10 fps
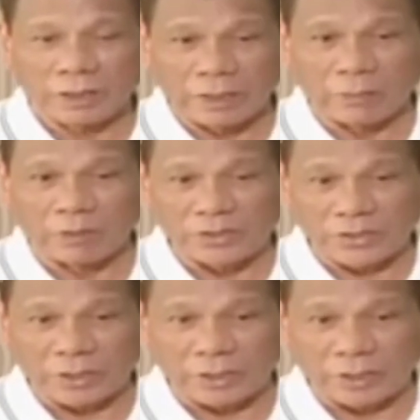they will
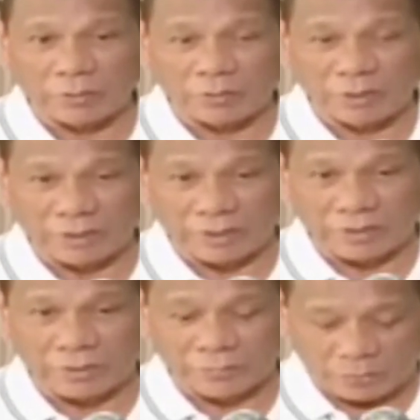share it with the
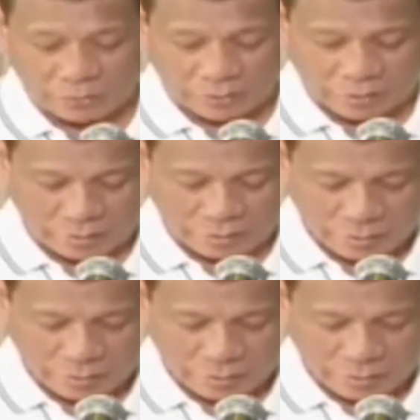rest of the world.